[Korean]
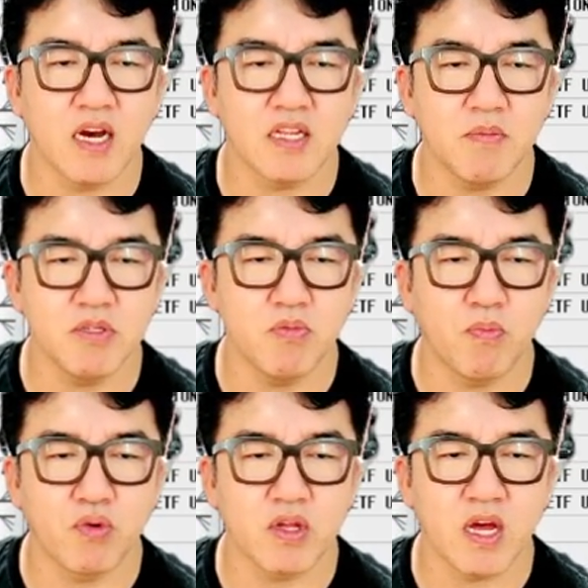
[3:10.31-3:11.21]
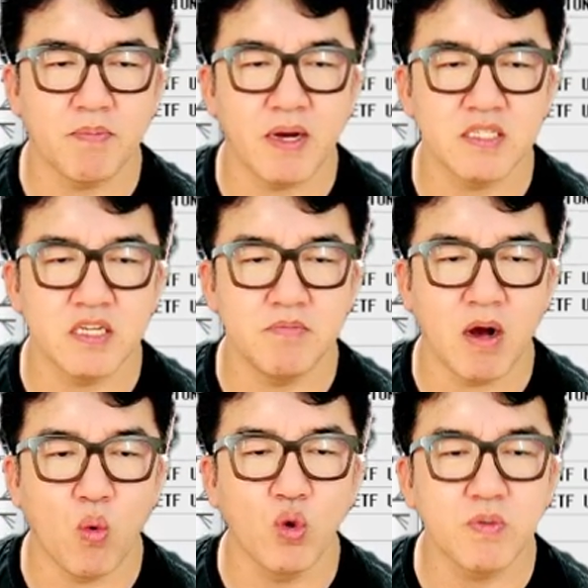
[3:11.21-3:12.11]
35% 이상 빠지는 막
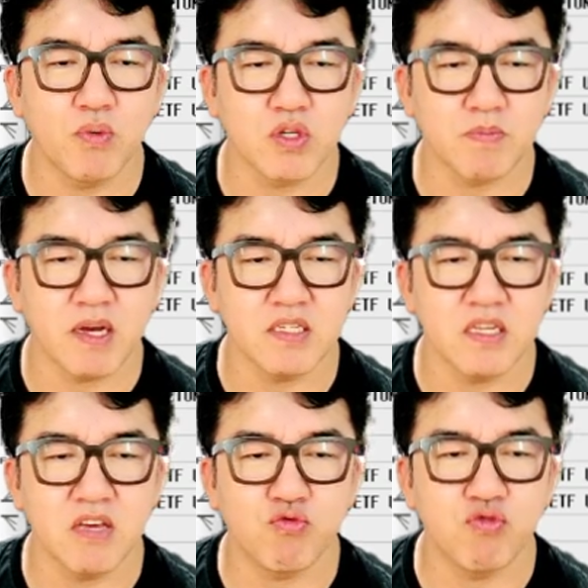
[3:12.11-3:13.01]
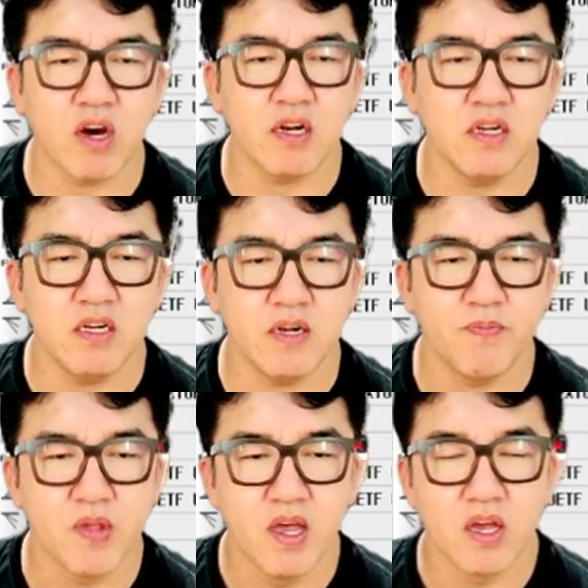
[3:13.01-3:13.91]
50%씩 빠지는 이 구간을
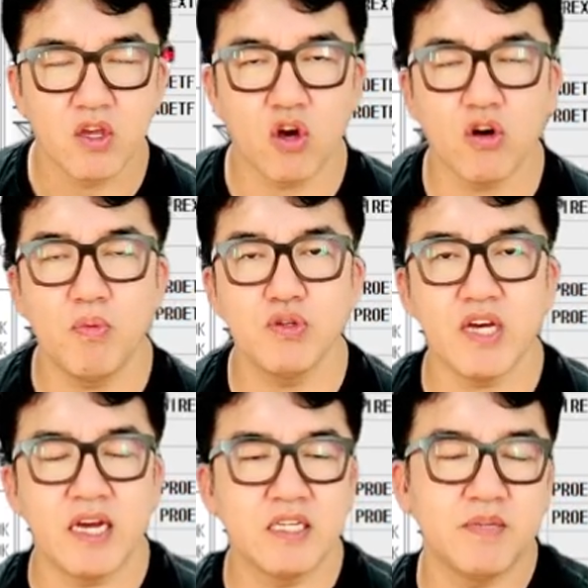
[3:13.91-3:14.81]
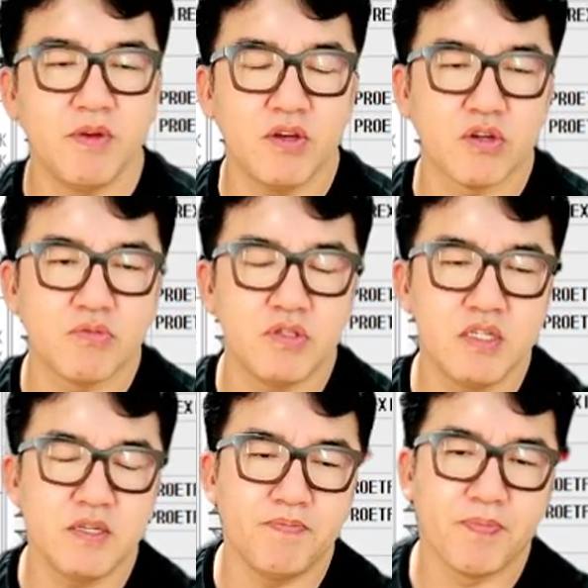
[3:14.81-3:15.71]
겪어보지 않으시면 여러분들